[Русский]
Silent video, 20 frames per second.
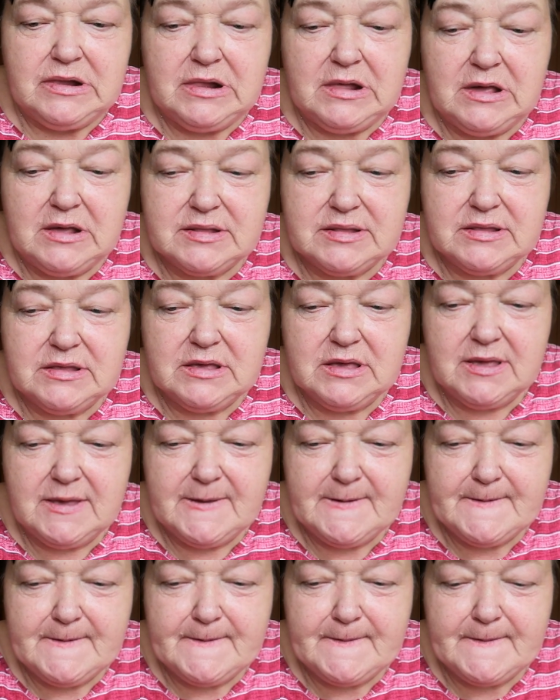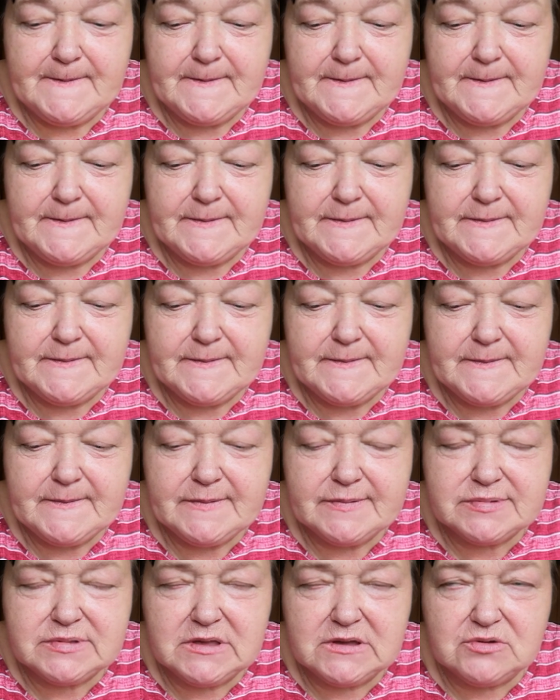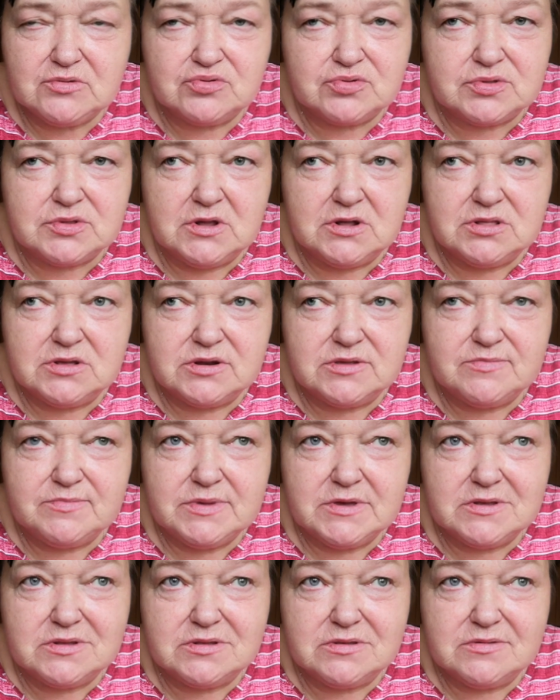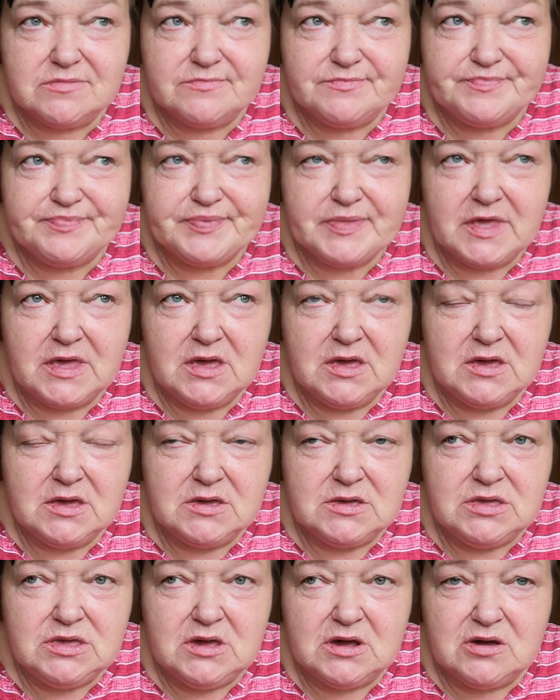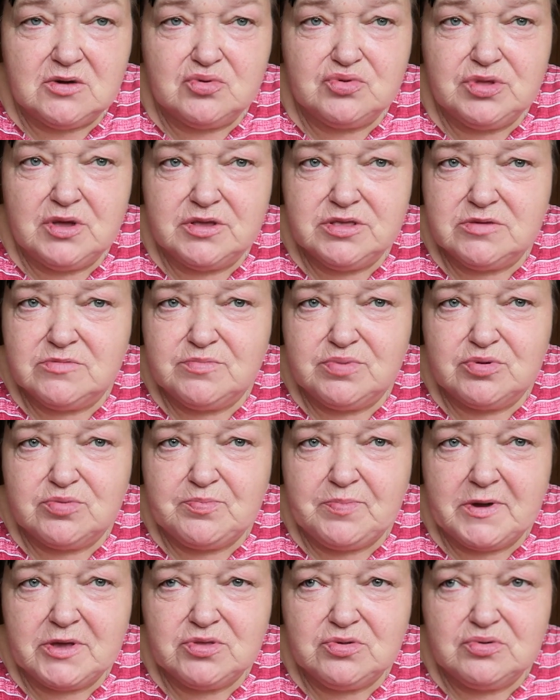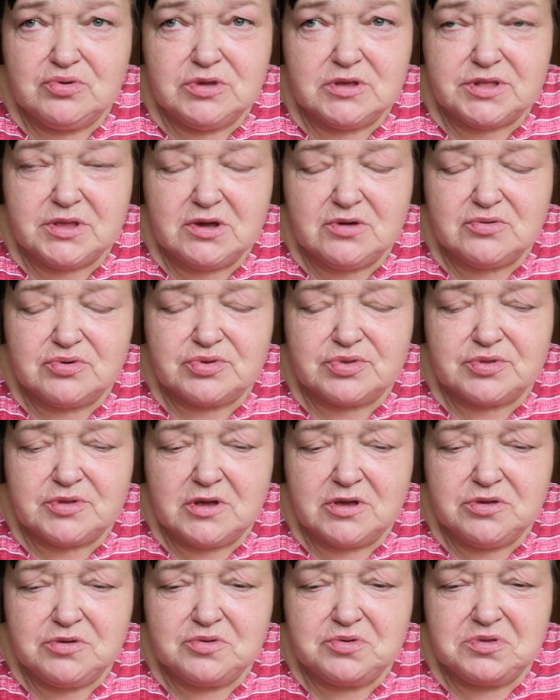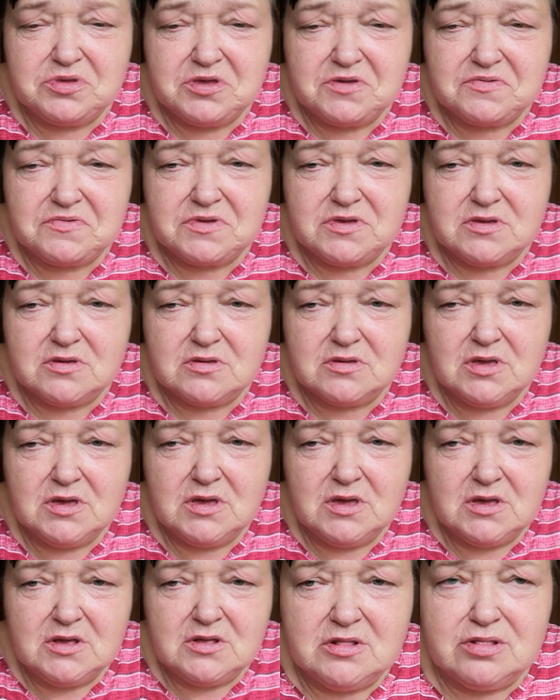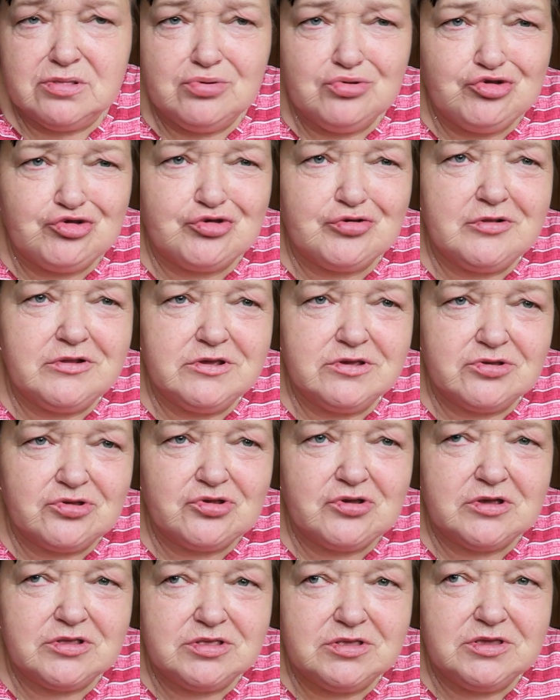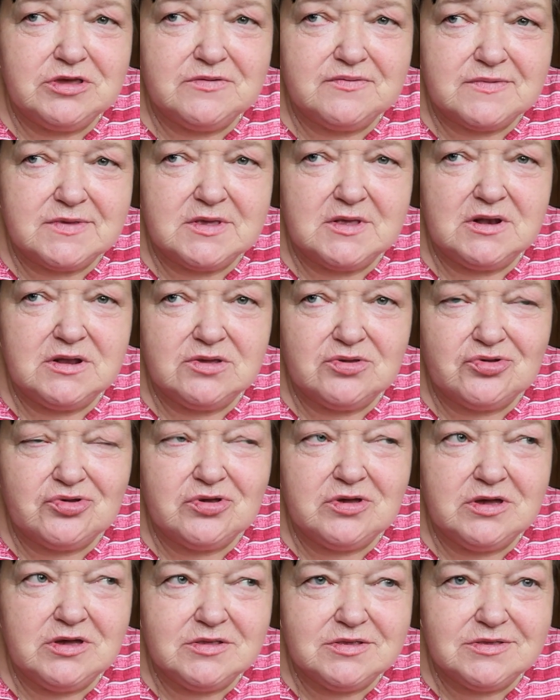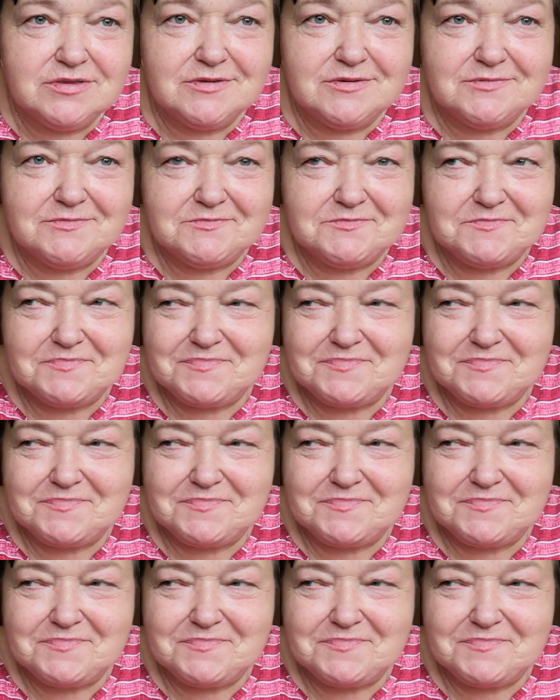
Ладно. Так устала, ребят. Я куда-нибудь пойду, я так устаю, девки. Лучше лежать, девки, лежать